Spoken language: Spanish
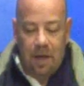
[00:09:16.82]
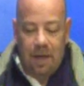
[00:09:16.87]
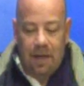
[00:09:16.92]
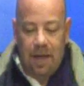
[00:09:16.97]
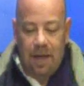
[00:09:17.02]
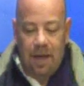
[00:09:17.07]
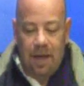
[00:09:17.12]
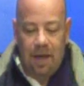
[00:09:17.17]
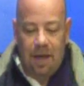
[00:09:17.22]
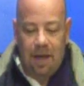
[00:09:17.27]

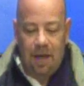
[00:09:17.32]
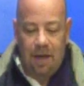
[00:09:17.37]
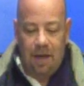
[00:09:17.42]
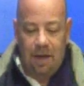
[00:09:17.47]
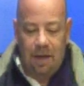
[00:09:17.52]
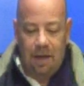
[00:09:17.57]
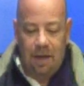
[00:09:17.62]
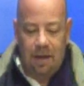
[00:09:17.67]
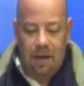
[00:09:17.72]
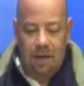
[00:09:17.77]

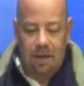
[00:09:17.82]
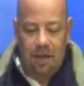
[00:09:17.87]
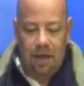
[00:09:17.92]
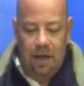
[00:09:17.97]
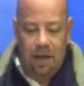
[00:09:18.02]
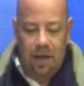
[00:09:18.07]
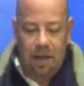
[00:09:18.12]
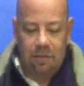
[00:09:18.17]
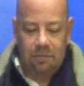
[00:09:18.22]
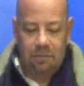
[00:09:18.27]
que eh,
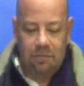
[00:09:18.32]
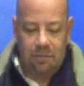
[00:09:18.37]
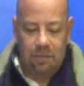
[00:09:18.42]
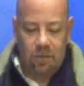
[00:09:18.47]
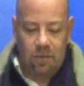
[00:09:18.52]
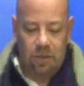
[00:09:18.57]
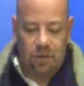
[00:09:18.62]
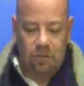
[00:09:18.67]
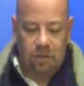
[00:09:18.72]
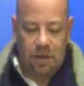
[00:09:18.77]
tiene
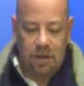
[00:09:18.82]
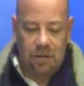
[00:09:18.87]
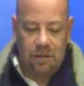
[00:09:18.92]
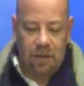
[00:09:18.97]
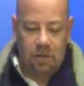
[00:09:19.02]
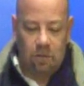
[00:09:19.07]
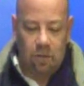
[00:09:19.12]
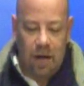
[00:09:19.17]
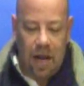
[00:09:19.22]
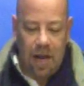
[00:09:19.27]
pues una
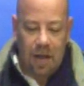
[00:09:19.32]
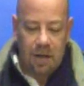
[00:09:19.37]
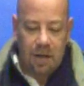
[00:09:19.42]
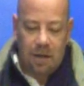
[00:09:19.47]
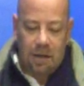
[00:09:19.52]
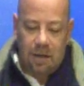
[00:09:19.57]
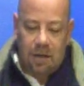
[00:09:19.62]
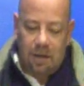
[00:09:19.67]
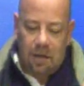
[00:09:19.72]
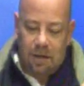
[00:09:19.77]
estatura
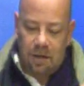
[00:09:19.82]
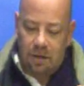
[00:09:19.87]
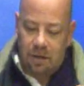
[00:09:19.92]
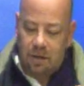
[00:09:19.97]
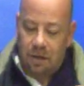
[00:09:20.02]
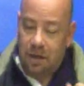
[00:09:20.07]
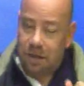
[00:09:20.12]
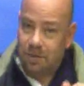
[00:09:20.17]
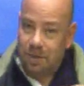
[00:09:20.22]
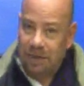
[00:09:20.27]

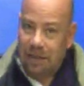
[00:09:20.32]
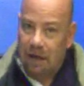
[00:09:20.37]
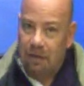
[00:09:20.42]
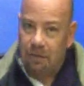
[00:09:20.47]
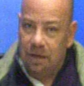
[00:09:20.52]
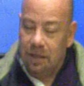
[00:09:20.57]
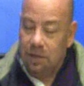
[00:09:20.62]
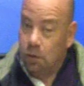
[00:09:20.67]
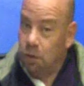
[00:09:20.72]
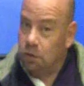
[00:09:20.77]
eh,
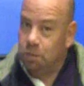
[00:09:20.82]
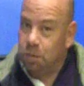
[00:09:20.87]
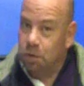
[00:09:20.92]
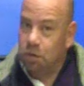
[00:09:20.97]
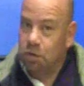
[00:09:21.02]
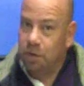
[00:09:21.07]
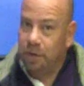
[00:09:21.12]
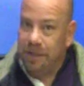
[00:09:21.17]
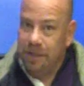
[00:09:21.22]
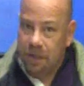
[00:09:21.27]
respetable,
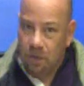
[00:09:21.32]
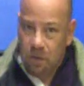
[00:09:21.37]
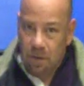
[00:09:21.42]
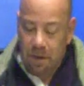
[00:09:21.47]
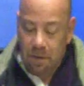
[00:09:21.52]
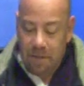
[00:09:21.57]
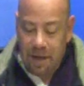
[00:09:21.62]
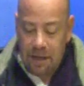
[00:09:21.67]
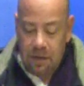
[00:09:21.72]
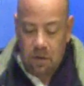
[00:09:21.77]

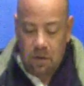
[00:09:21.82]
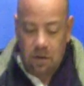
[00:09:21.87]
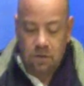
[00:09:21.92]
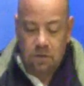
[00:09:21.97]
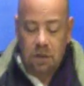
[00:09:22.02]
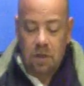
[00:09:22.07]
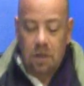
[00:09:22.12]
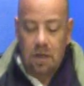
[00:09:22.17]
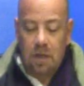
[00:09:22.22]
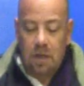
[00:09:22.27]
2.29
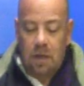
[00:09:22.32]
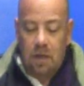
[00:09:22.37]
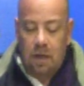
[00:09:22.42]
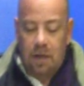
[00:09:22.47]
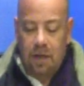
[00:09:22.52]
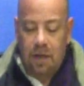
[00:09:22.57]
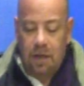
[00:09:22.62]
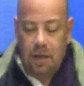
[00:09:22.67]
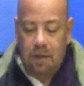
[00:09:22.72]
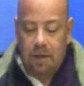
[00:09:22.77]
metros.
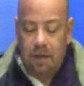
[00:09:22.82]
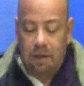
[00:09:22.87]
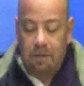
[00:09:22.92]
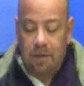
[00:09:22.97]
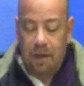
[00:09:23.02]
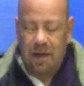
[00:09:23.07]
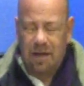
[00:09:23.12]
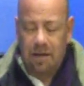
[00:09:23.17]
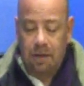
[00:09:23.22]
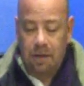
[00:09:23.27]
Eh,
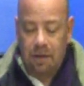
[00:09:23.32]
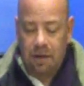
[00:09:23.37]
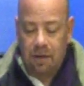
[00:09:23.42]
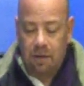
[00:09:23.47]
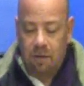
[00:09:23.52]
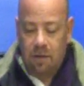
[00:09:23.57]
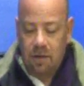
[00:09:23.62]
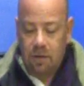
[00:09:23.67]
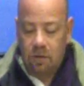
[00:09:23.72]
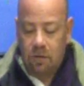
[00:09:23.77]
también
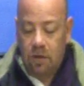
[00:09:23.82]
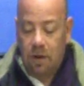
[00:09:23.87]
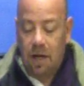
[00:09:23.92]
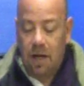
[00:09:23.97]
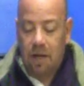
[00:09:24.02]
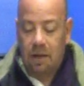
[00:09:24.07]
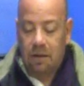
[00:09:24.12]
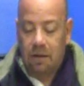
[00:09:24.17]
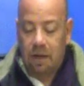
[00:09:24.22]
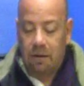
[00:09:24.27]
en cuanto
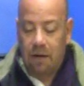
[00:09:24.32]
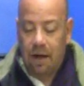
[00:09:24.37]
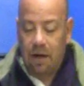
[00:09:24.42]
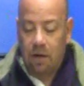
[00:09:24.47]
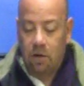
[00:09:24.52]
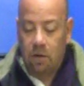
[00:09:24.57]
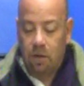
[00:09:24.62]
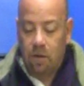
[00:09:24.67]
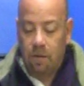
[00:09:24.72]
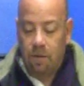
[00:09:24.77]
al
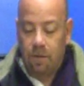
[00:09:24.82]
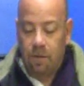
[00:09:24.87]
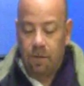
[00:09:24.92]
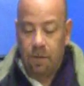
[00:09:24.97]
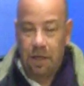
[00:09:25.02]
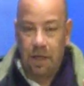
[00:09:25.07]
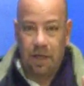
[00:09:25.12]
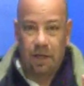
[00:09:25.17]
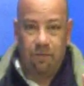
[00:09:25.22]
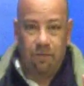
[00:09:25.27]
trabajo
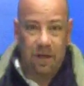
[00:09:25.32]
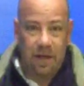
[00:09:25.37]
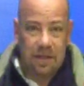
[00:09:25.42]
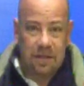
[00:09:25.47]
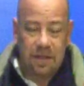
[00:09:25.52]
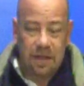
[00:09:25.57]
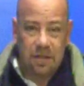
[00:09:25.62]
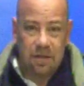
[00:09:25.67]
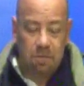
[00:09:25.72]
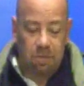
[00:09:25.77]
de
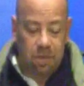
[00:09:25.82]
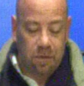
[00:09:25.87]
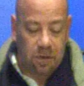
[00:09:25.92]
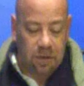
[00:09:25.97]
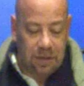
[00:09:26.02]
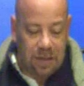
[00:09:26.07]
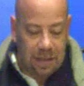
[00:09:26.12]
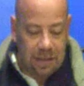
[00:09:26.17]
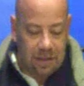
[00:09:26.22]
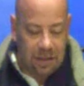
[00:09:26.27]
defensa es
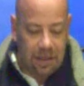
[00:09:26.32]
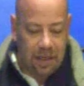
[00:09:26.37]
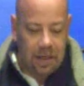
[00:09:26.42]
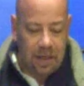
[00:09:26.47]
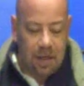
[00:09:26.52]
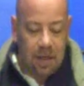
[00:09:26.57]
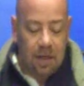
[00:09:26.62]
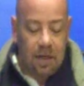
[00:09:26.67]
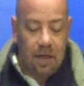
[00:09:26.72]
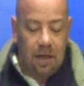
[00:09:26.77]

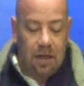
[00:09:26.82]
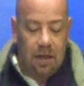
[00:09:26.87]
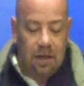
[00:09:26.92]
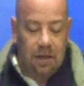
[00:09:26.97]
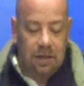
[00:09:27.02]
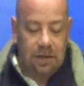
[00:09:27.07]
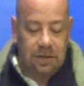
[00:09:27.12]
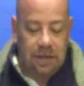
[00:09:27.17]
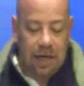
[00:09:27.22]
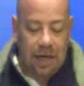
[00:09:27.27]
importante.
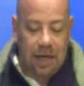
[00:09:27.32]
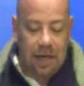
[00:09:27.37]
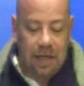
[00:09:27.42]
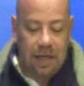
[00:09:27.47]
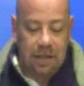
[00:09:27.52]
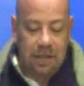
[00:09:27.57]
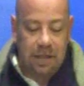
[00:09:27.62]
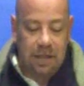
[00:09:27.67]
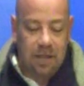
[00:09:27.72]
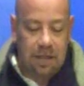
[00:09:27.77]
Destaca
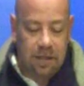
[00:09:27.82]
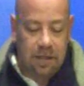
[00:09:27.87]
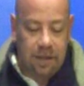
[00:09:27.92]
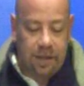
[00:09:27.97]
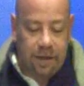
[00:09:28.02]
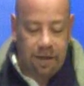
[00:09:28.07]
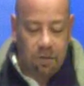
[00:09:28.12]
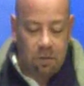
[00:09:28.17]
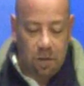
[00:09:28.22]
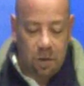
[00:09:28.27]
que es líder
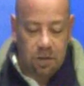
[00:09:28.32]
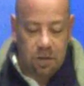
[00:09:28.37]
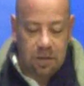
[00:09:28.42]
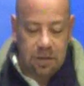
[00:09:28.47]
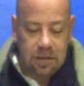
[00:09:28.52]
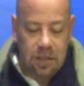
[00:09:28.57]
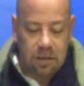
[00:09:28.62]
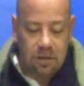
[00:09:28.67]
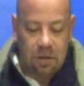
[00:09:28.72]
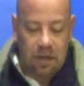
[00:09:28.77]
de
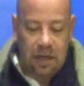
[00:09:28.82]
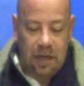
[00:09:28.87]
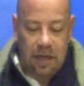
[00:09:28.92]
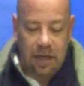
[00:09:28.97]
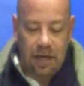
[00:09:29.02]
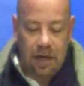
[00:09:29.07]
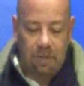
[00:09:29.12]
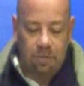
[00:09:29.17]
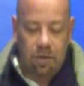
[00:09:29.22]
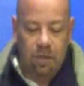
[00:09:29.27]
rebotes en toda la
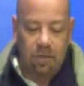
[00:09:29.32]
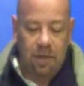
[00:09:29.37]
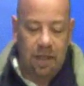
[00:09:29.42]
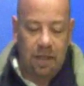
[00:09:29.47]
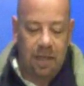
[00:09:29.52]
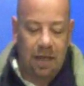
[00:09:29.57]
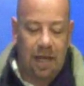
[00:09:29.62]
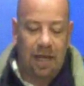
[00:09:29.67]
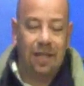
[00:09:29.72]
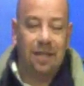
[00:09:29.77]
liga,
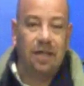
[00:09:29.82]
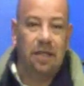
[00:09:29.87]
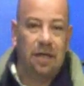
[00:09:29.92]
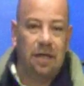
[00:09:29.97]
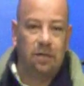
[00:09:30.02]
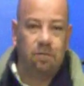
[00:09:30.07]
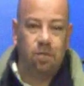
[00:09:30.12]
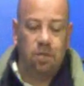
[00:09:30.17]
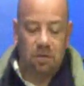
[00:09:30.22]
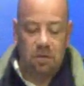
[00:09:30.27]
promedia
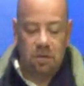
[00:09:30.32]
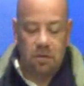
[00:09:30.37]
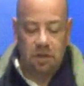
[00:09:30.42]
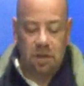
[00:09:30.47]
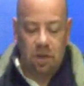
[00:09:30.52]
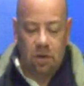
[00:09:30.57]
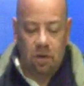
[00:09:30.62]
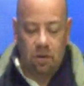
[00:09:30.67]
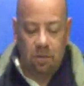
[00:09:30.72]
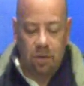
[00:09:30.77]

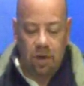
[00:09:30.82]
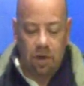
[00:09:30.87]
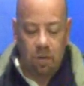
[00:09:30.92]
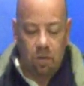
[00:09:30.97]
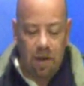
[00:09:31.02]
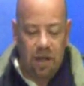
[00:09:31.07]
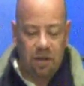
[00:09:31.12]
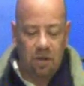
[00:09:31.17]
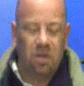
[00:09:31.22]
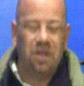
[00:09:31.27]
10.5 por
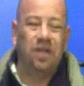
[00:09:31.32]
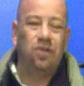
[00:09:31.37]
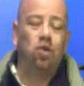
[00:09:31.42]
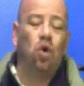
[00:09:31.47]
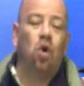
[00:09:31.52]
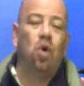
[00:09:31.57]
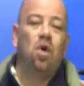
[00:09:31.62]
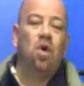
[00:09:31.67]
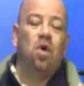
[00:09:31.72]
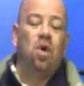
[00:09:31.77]
encuentro. De hecho,